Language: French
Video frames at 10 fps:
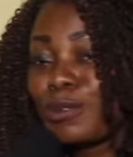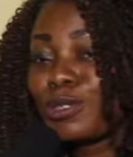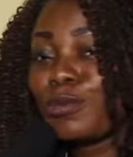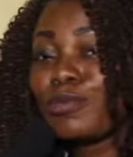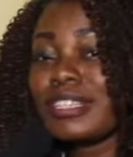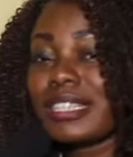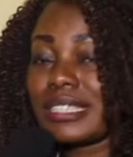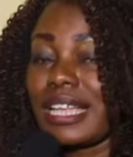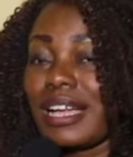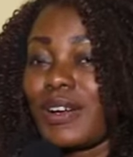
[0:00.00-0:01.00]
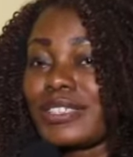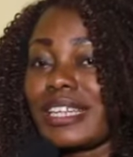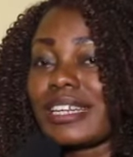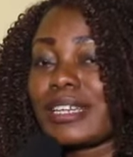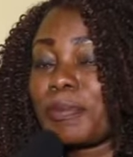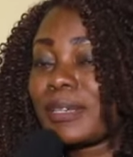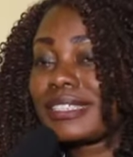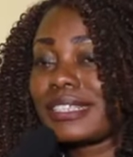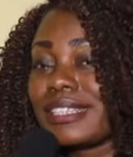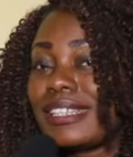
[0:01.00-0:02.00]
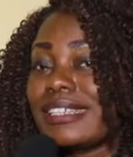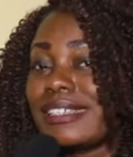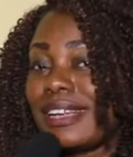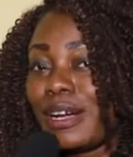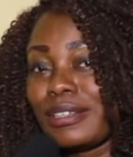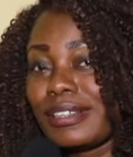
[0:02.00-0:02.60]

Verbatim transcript: bozomonana On a représenté représentant gars,